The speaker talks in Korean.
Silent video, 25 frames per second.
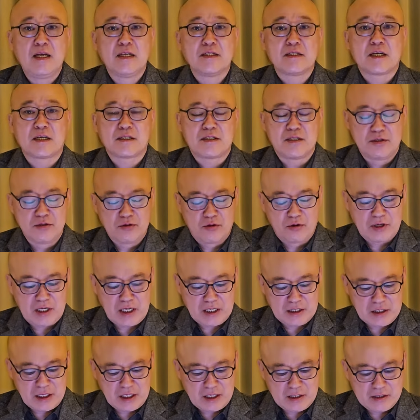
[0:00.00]
자신도
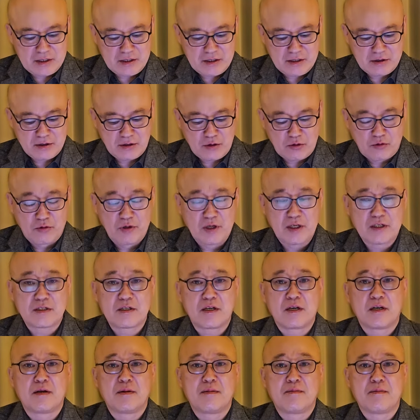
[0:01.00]
개딸들을
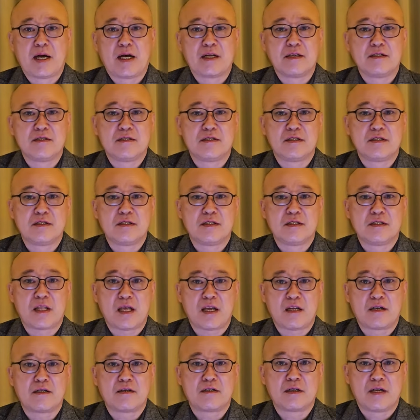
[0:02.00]
동원해서 많은 정치
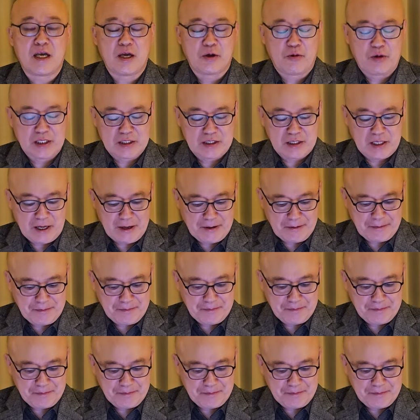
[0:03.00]
테러를 해왔다.